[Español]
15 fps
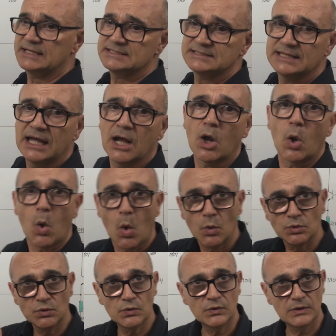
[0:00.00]
está
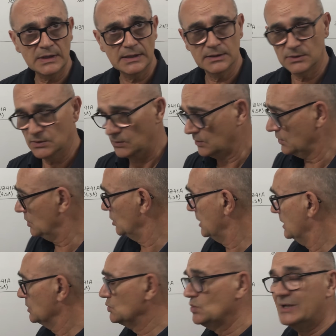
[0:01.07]
conduciendo
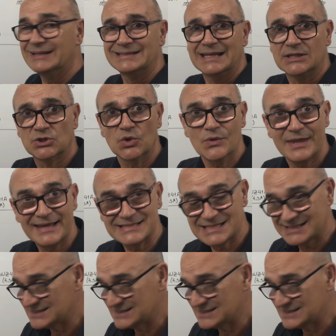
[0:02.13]
durante toda esa